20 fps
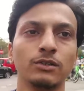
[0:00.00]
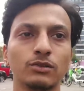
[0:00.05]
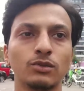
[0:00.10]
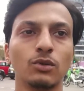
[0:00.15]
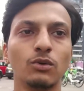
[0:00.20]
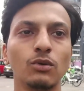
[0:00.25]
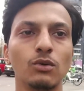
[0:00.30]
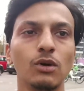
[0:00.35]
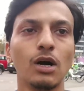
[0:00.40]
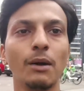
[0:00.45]

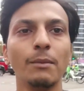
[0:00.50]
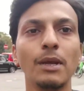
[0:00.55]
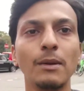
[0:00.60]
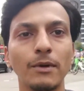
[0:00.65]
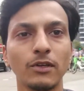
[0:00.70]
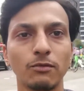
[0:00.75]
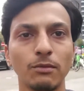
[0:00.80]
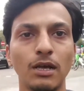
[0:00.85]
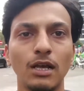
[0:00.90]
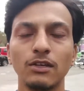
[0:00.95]
तो अभी
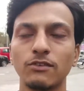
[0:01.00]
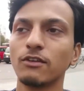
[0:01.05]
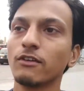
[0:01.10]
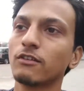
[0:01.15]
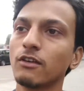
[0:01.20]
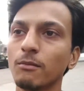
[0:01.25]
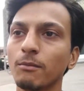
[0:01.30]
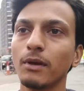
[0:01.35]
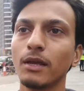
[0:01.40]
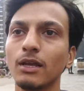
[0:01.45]
बस मैं
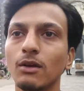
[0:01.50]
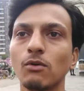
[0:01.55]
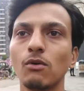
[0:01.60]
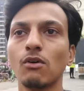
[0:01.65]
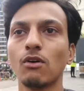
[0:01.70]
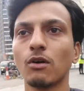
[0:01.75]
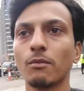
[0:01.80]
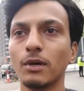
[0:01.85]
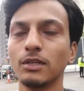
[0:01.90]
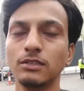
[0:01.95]
स्टेशन पर ही हूँ
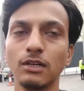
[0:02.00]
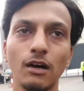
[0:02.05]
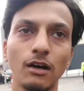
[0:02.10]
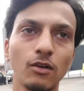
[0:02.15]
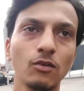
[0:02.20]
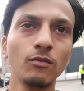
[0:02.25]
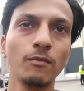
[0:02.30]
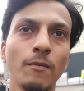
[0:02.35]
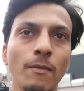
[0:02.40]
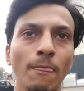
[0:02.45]
और मैं जा
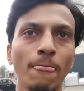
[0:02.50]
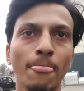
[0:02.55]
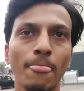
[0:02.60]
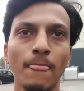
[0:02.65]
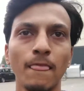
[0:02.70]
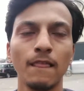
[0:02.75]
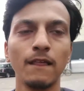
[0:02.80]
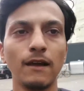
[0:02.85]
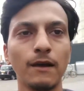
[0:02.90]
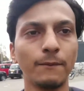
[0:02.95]
रहा हूँ
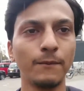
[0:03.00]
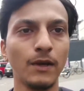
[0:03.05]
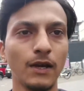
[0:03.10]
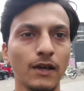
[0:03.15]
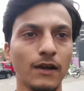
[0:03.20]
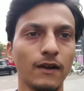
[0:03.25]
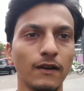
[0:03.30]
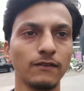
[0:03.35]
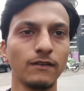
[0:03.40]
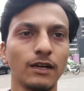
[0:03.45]
अपना
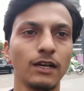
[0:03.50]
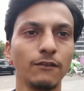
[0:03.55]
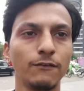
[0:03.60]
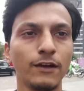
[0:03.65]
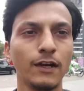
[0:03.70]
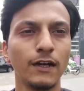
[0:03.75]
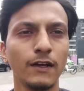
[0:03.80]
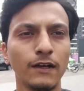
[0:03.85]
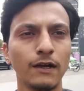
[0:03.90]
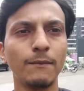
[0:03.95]
करेक्टर
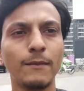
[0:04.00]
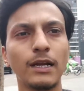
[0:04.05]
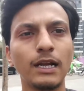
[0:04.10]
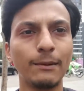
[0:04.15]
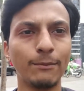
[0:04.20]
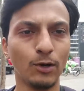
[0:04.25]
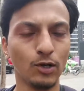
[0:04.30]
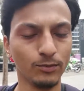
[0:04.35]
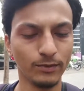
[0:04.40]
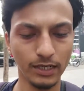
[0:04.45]
सर्टिफिकेट का मैंने
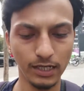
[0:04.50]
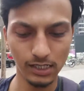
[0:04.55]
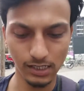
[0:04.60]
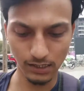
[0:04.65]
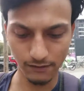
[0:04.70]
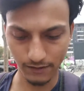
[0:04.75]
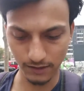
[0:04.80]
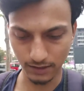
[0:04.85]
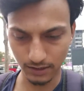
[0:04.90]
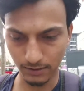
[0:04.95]
अपॉइंटमेंट
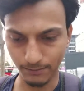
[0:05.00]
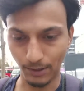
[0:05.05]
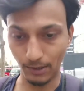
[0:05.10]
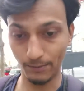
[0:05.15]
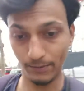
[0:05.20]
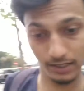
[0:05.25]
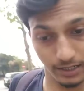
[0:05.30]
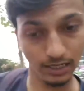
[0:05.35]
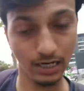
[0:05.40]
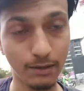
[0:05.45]
लिया हुआ था
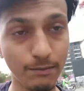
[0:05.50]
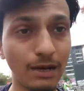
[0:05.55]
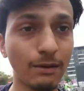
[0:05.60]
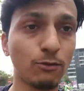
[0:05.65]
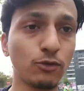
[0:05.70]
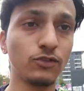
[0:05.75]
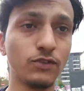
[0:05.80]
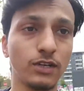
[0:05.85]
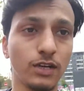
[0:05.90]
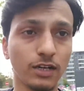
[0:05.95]
अपॉइंटमेंट लेना मैं
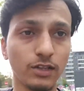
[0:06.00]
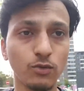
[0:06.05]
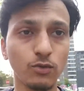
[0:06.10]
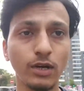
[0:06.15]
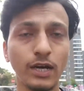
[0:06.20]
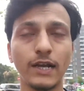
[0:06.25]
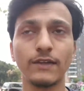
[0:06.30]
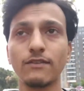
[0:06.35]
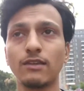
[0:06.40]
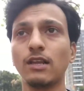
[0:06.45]
आपको सिखा
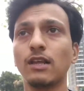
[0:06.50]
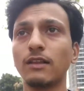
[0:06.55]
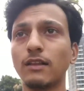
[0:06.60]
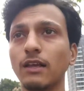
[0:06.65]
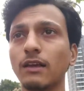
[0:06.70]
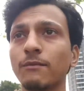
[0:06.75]
दूँगा कैसे लेते